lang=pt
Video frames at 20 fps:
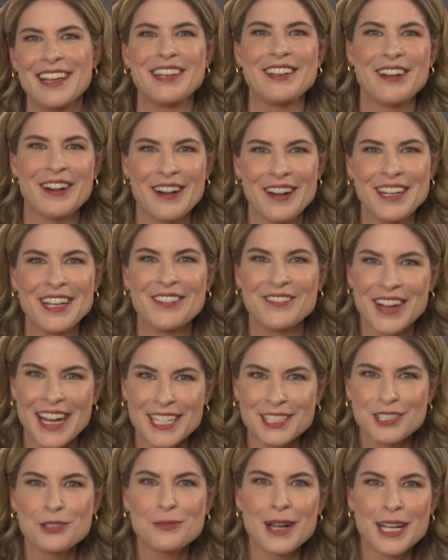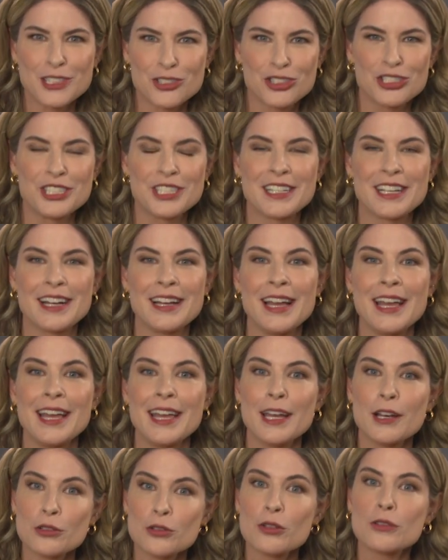E olha, mais uma dica.
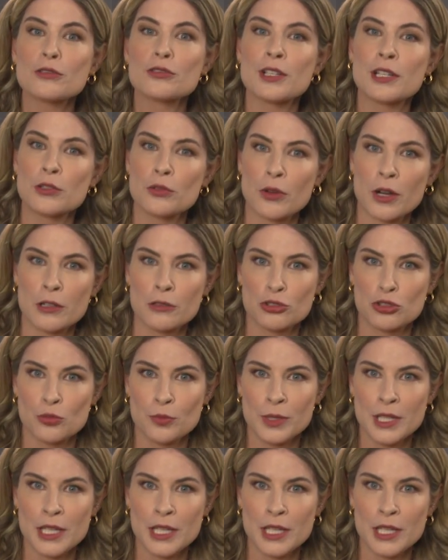Eu estou usando óleo de